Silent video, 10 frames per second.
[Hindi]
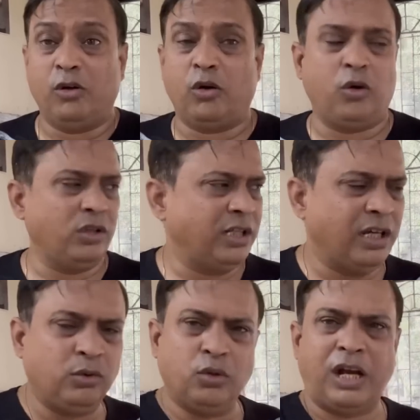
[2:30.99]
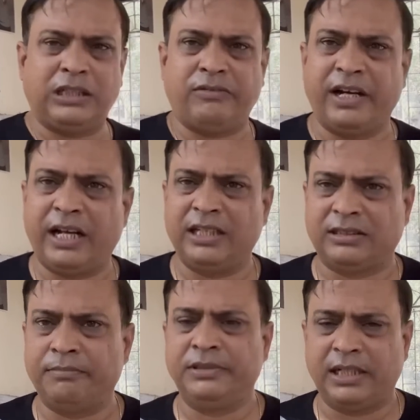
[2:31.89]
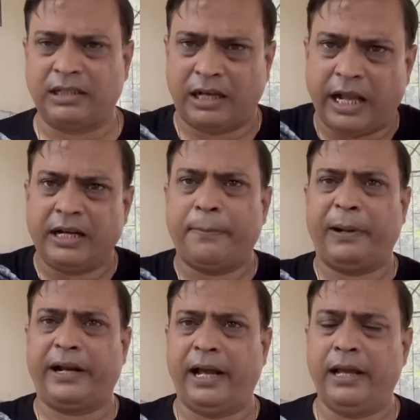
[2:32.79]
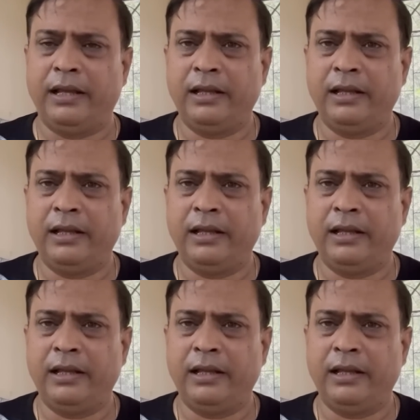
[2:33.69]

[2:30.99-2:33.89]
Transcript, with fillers: लोगों को ये हिंदू राष्ट्र वगैरह सब ये करना पड़ रहा है